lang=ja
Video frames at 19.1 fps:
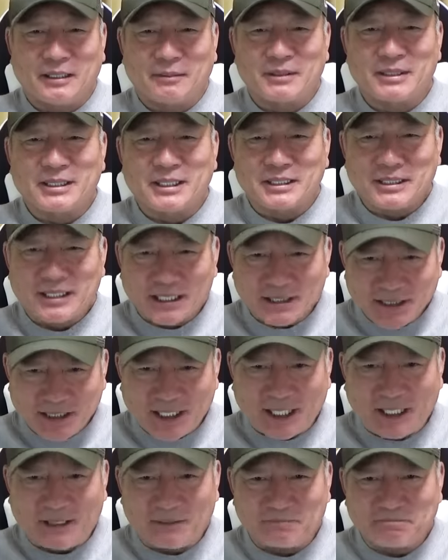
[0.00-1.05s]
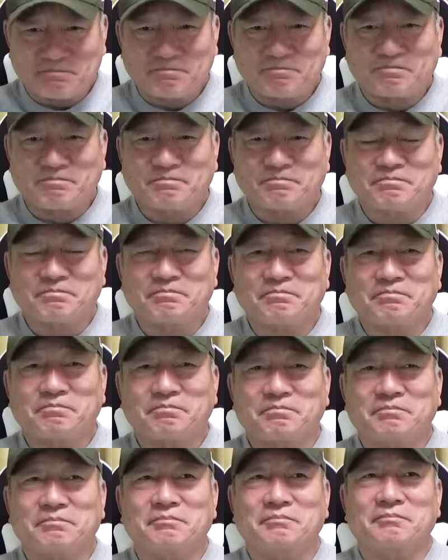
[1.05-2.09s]
山崎福也、はい、オリックスの山
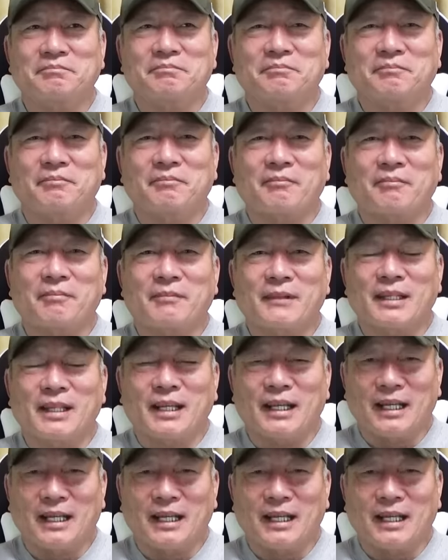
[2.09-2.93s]
崎福也投